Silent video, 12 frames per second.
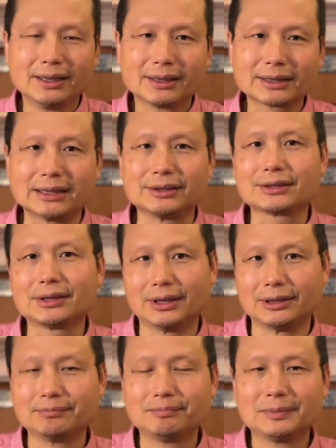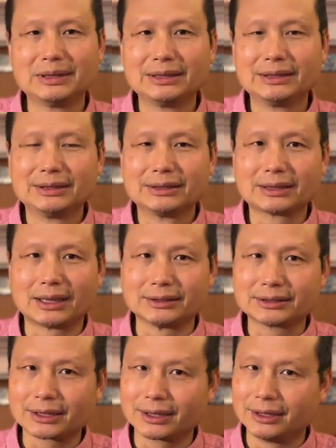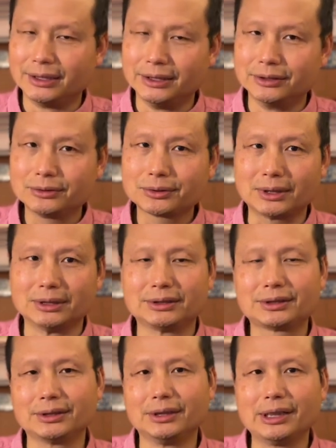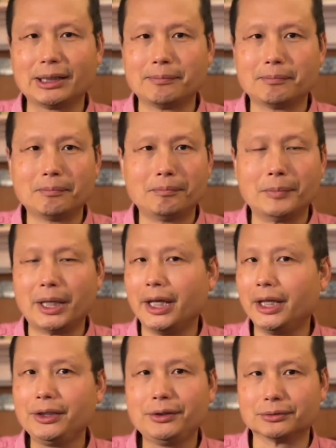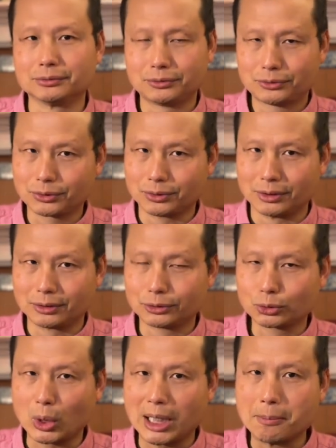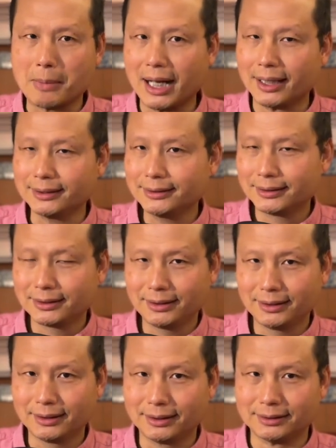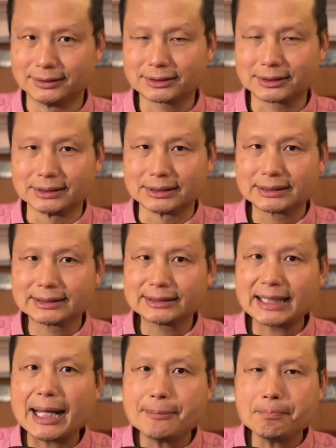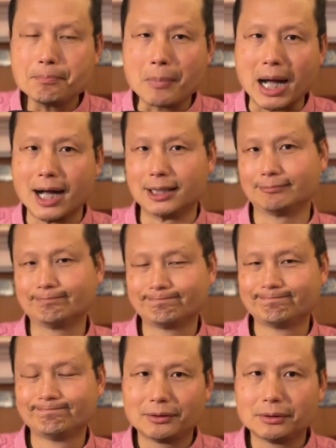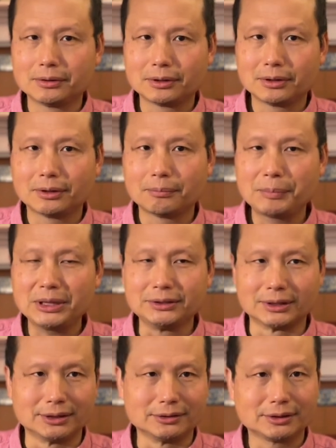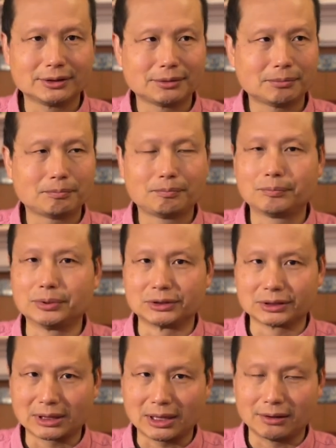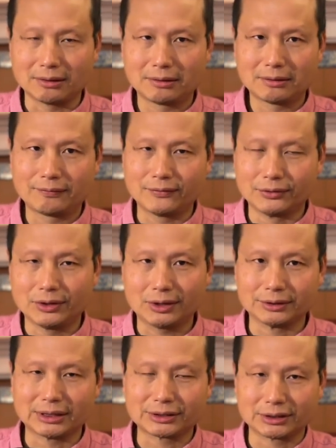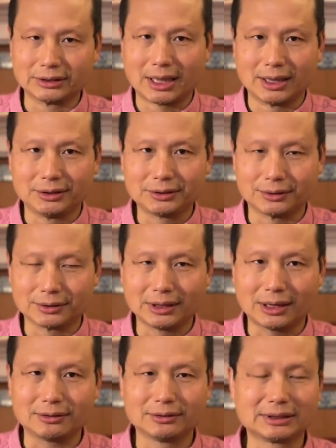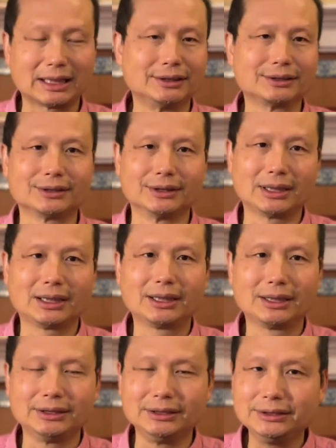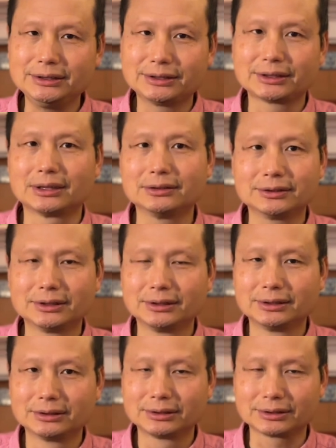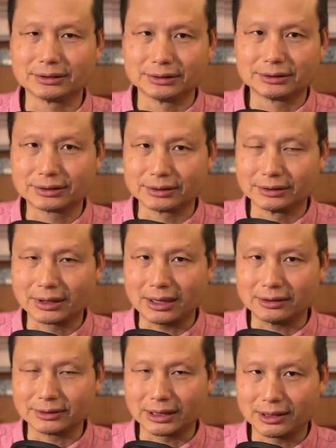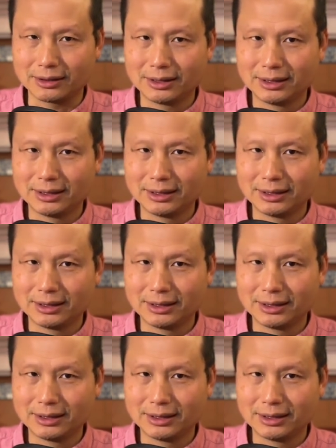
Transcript: 但是呢，他这个临床试验没有做双盲，而是单盲，病人不知道服用的是哪一种药，但是呢，医生是知道的。